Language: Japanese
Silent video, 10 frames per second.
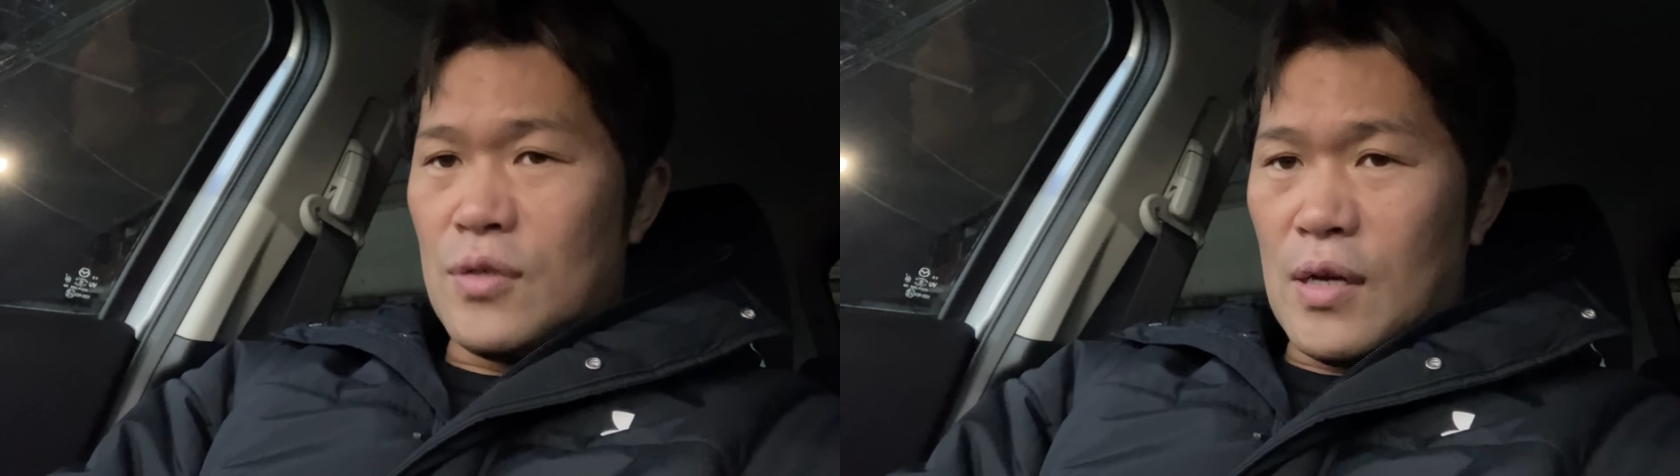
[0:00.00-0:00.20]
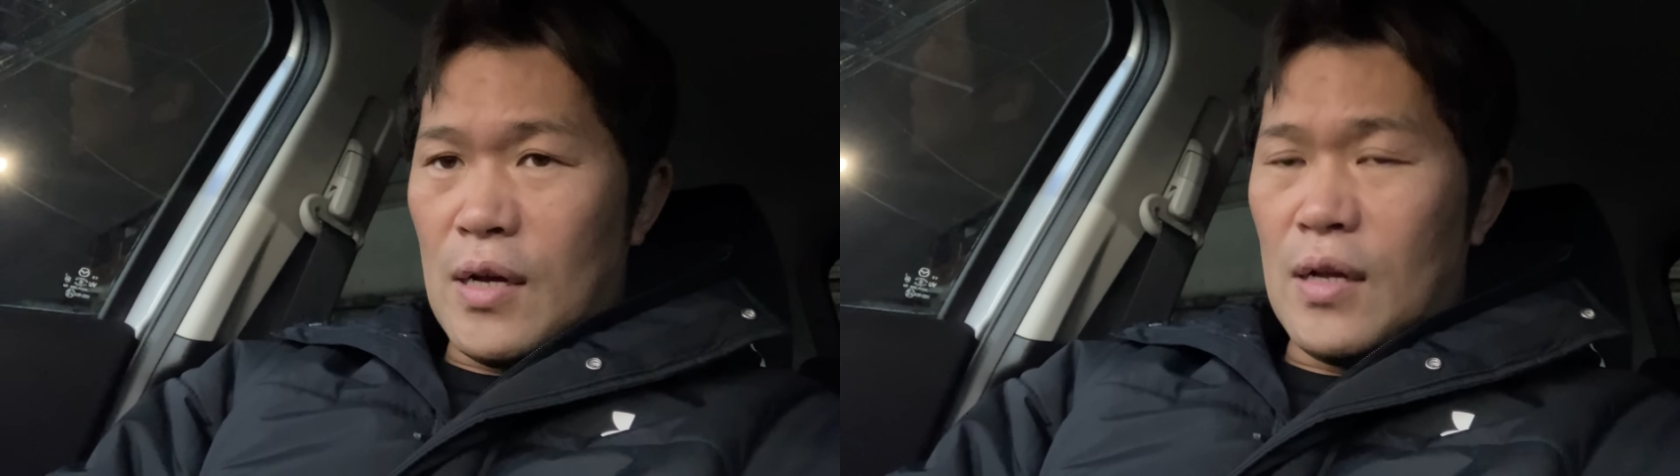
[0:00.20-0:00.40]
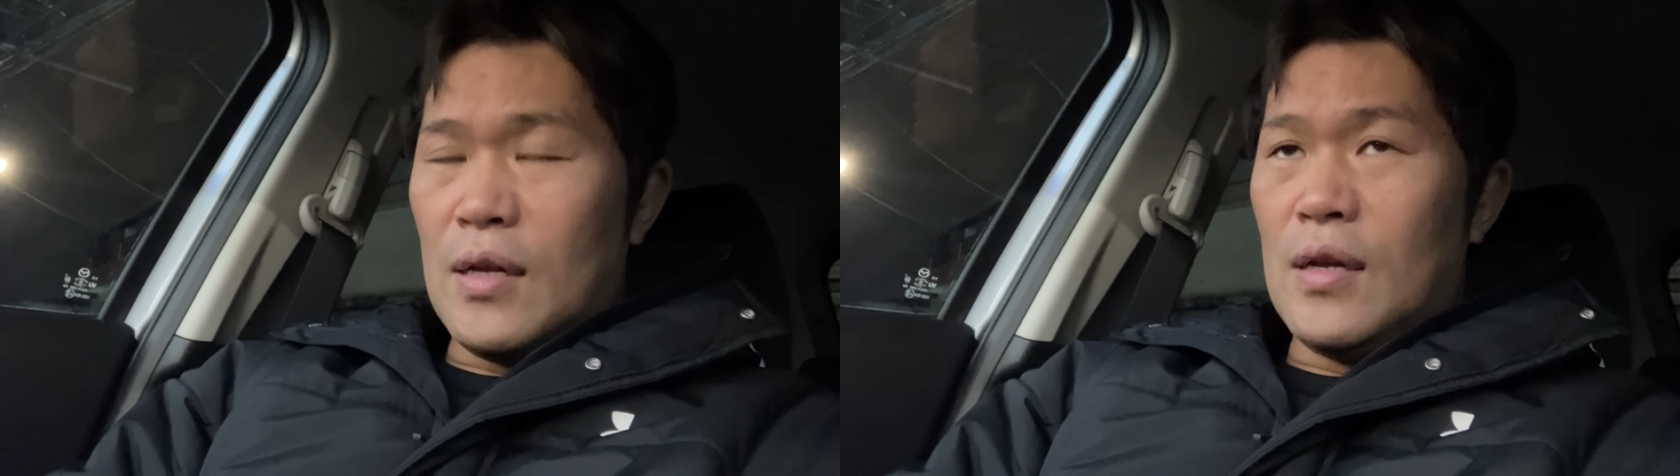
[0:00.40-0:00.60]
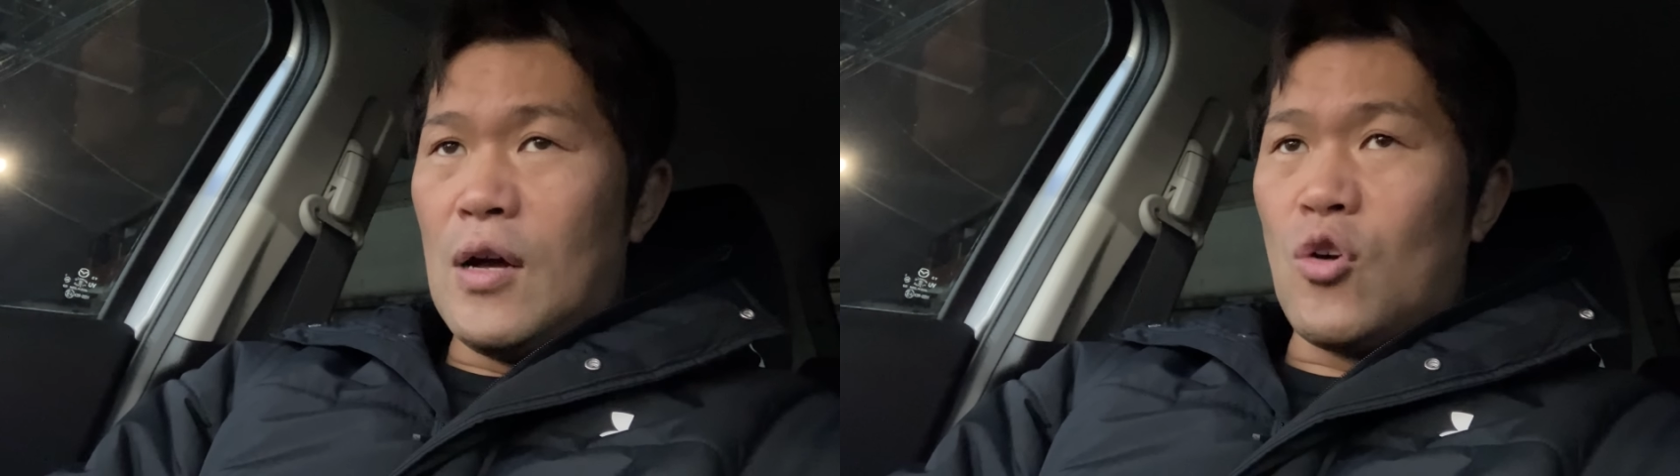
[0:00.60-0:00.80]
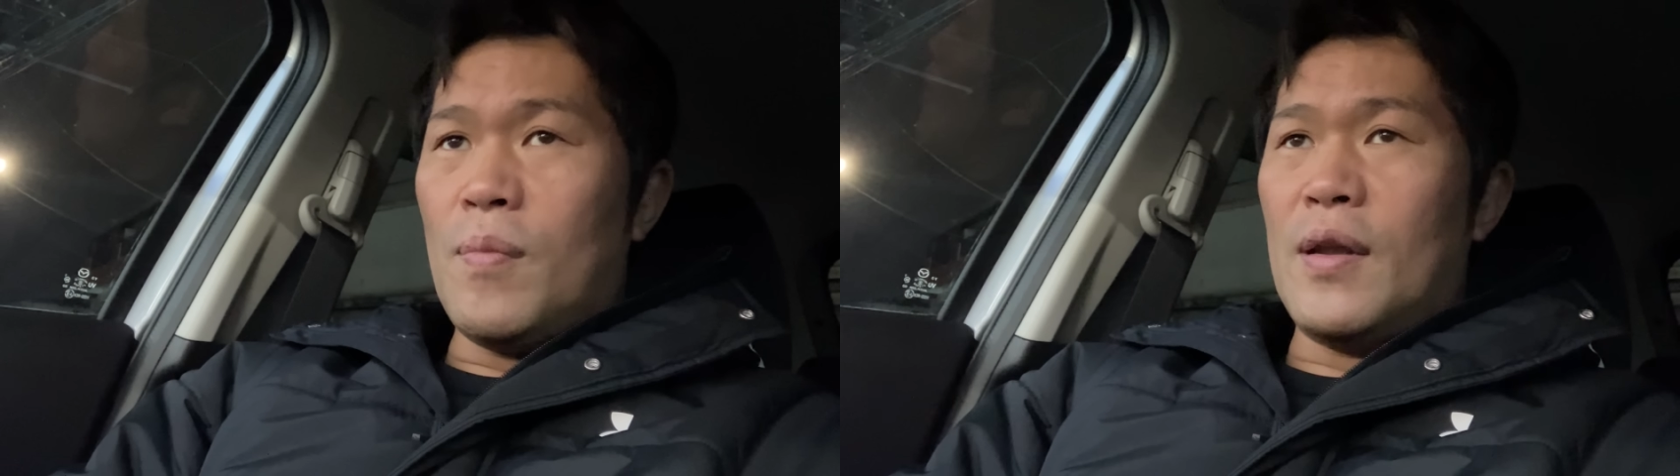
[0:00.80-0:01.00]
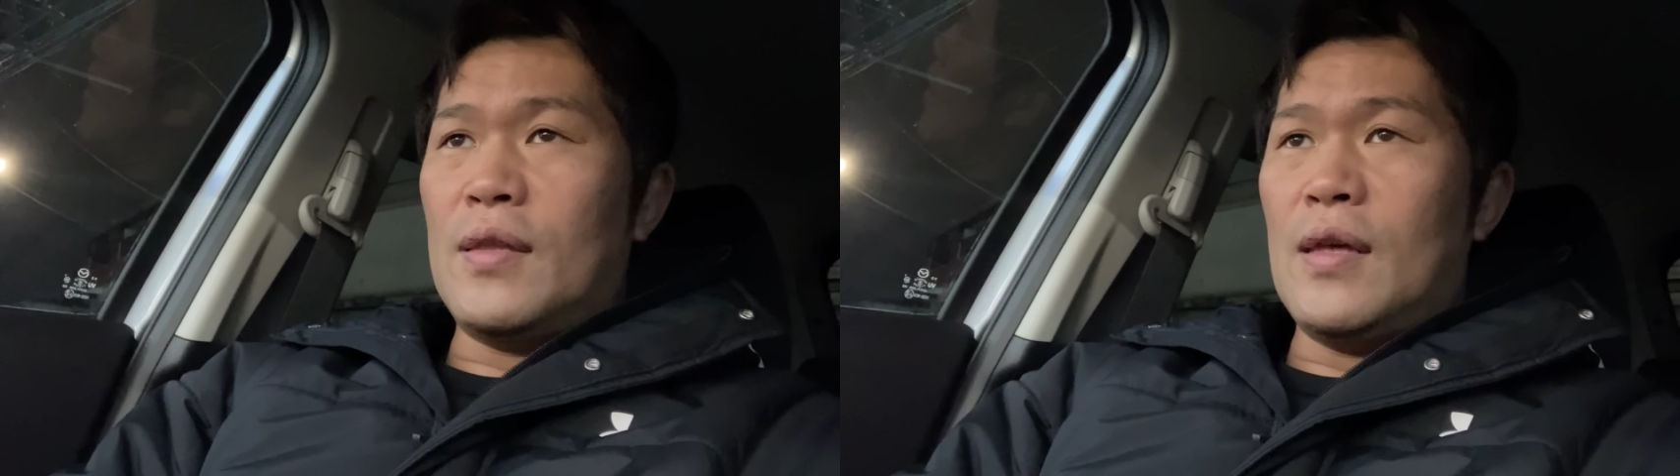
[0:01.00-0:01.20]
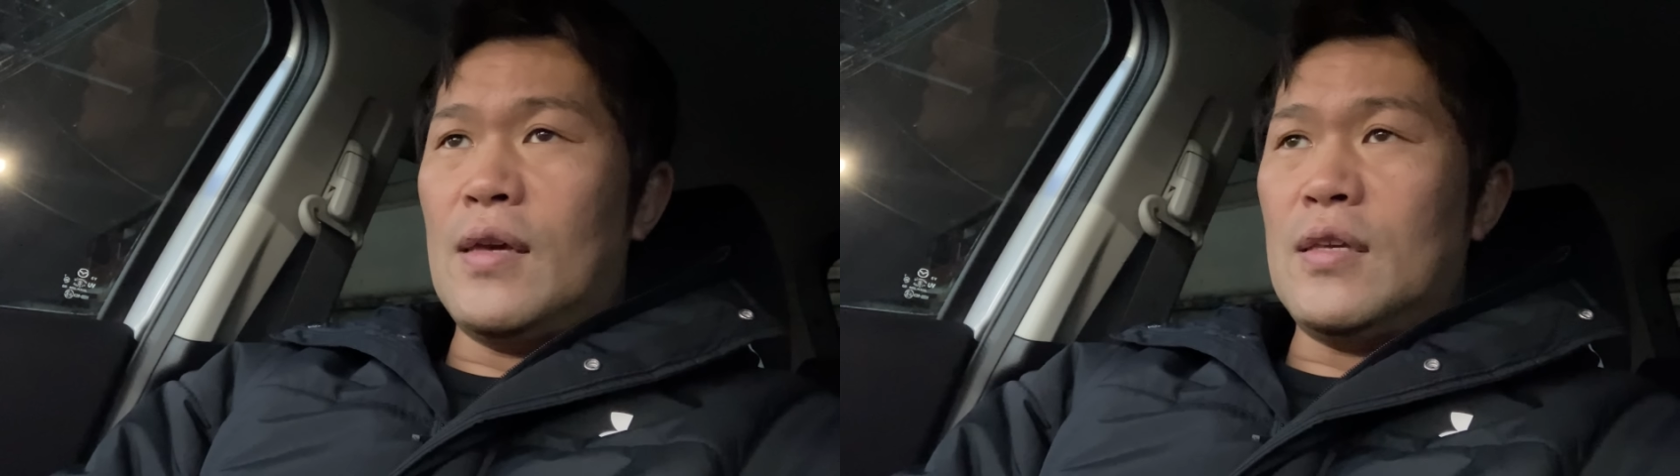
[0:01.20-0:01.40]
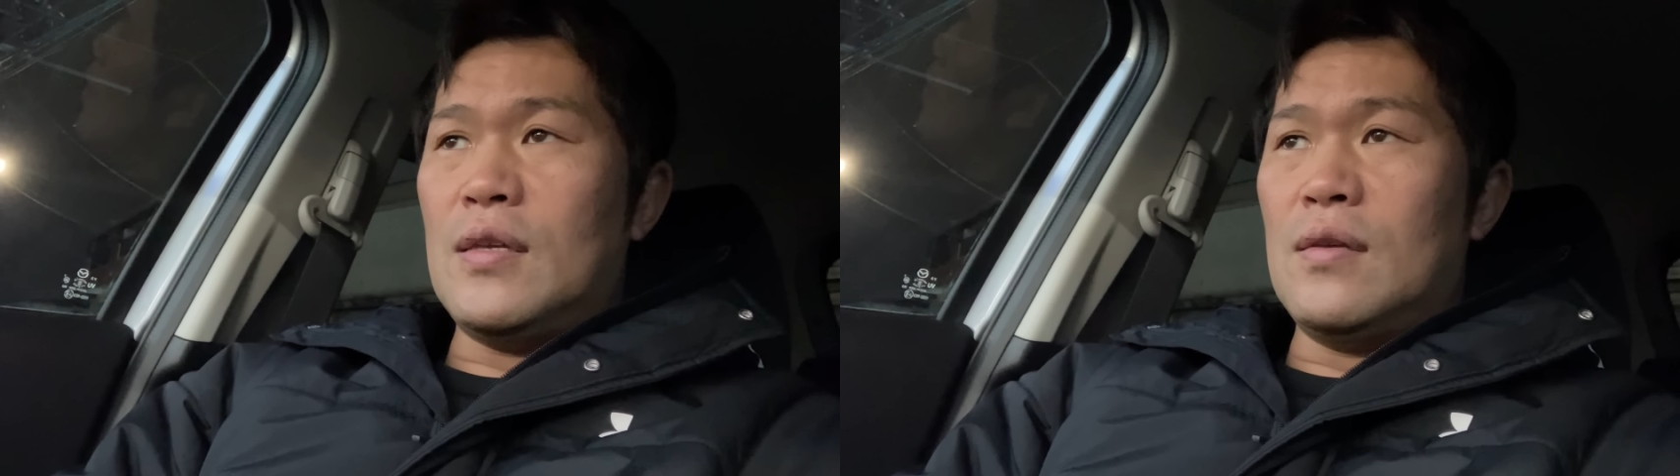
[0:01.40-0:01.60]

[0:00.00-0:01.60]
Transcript: 手が運ばれていっ